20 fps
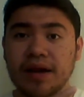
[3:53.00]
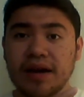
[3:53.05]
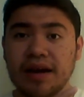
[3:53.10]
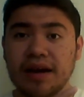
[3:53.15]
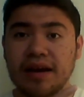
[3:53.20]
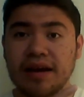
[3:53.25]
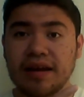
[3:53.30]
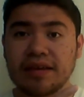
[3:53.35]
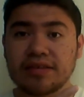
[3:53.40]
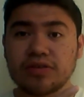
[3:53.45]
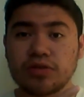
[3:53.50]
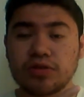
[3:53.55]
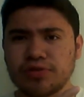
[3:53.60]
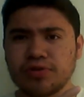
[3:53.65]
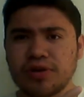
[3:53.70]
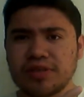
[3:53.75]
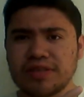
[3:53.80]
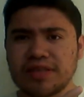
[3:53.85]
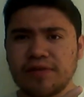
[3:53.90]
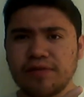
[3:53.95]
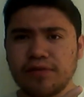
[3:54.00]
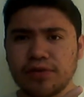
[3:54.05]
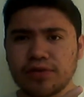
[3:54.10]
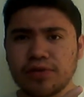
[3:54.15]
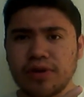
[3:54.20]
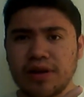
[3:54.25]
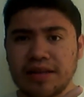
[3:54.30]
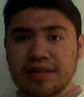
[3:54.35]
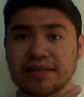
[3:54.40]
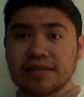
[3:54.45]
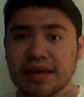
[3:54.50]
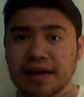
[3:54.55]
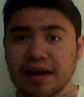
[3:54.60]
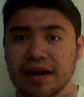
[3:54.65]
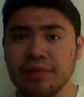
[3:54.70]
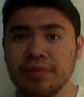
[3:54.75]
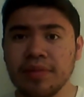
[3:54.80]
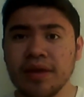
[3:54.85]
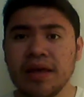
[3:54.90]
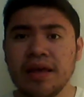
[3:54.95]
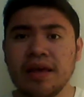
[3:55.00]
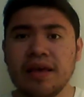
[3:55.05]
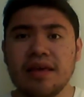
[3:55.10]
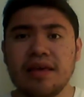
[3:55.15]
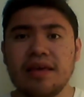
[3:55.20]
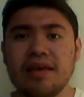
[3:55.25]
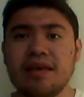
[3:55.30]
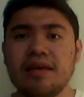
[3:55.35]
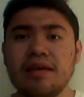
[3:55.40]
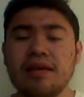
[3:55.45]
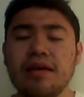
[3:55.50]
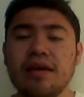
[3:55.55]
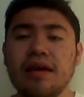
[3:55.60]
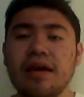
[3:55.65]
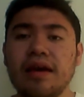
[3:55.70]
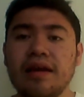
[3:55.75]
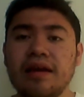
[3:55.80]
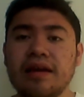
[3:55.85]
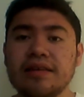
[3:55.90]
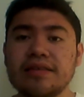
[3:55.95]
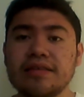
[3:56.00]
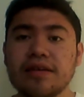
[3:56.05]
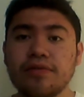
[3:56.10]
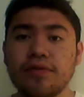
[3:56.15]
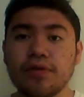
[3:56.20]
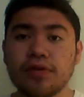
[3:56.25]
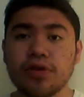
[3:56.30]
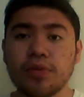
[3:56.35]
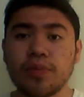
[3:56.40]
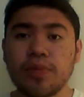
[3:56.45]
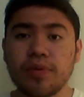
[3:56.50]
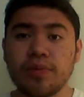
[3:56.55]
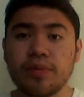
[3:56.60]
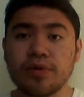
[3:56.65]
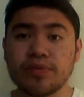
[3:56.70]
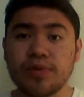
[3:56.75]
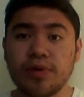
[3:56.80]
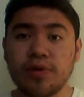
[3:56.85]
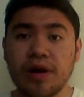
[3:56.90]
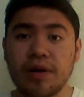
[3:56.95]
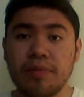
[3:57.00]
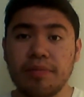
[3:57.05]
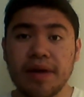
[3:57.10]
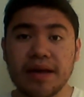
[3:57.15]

Marlene usó esta foto en Instagram y en esta foto podemos ver una